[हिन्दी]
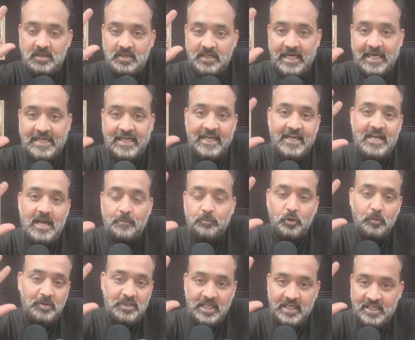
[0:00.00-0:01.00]
कैटेगरी
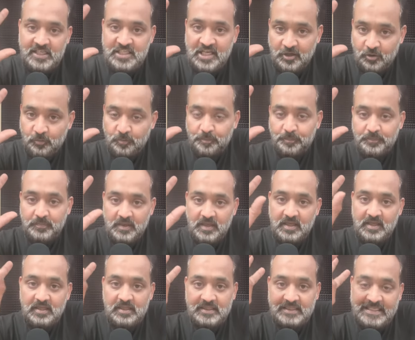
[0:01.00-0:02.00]
आपको बताने जा रहा हूं
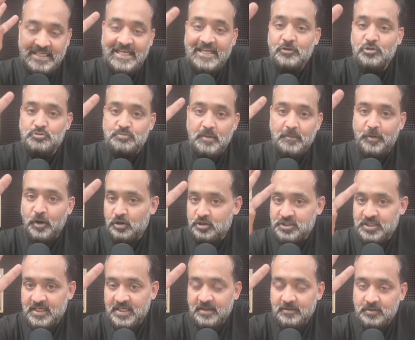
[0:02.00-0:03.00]
तीन उसमें
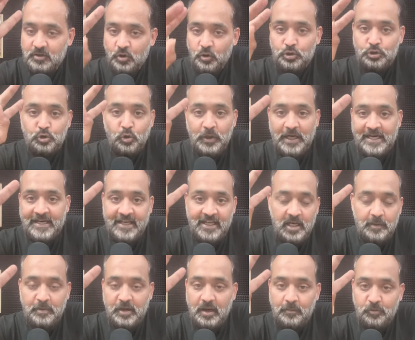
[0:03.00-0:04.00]
ब्लॉकचेन है और दो कैटेगरी
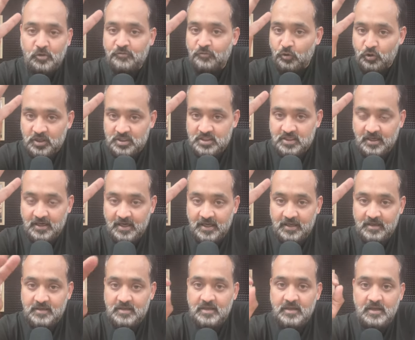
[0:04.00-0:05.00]
पर आपको फोकस करना
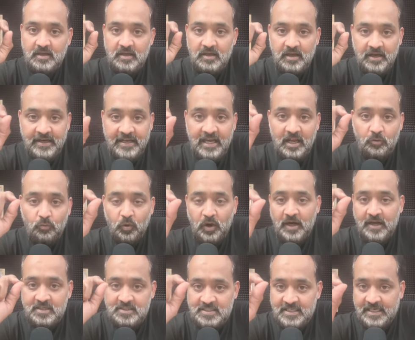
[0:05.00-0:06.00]
है रियल
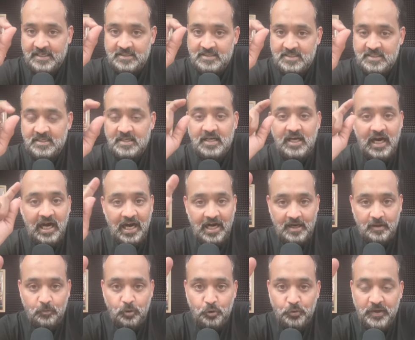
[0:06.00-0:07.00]
वर्ल्ड असेट्स
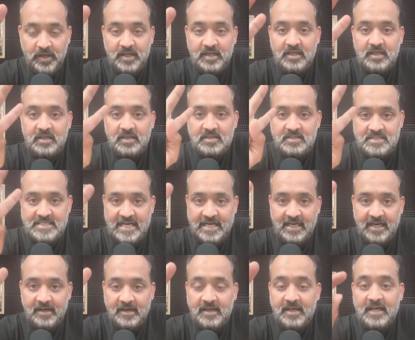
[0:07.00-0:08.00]
आरडब्ल्यू ए
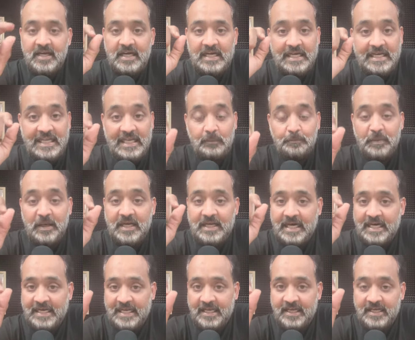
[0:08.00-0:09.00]
सेकेंड डीप इन
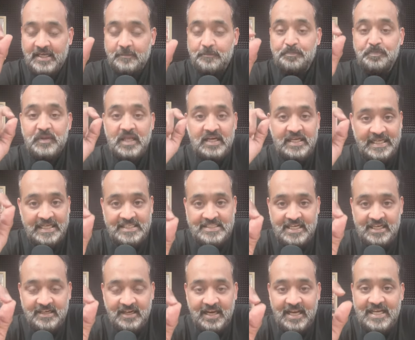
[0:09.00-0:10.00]
कैटेगरी
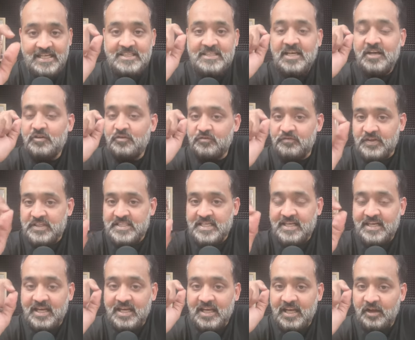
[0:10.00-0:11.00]
डिसेंट्रलाइज
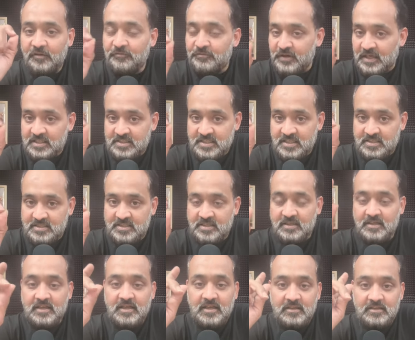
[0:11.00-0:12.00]
फिजिकल इंफ्रास्ट्रक्चर
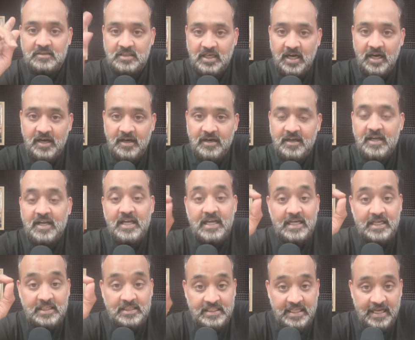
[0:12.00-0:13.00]
थर्ड
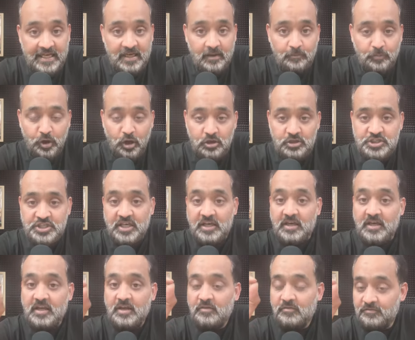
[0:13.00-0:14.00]
इथेरियम ब्लॉकचेन
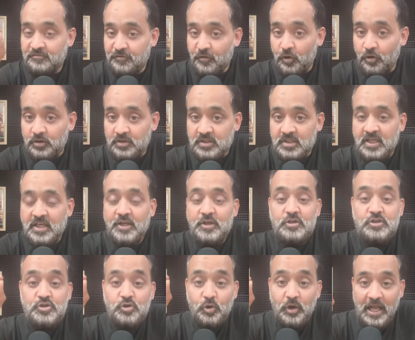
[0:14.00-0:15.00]
फोर्थ
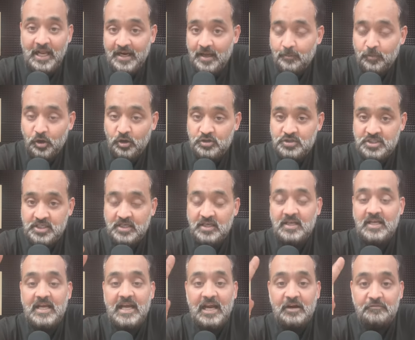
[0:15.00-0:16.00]
सोलाना ब्लॉकचेन
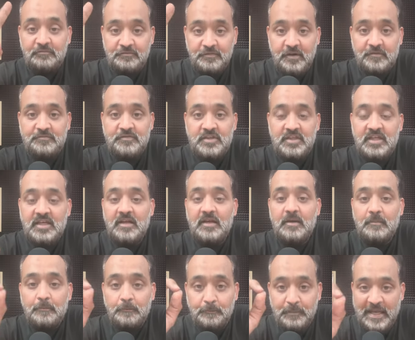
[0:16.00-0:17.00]
एंड फिफ्थ
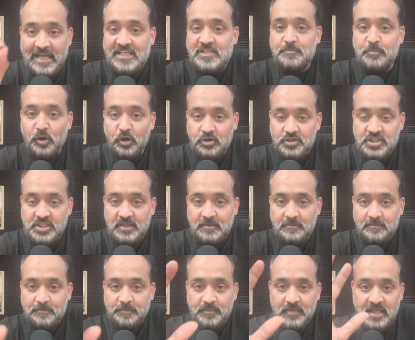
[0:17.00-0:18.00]
बेस ब्लॉकचेन
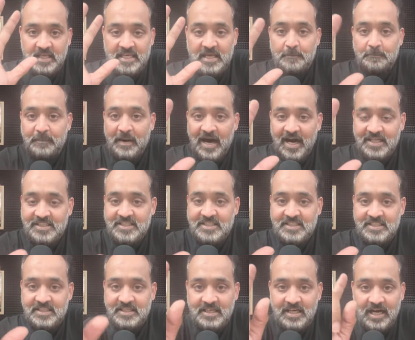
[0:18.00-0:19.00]
ये पांच
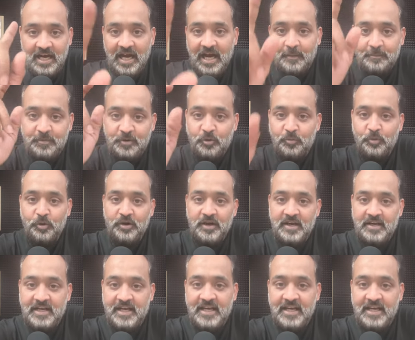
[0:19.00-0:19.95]
आपको बुलरन के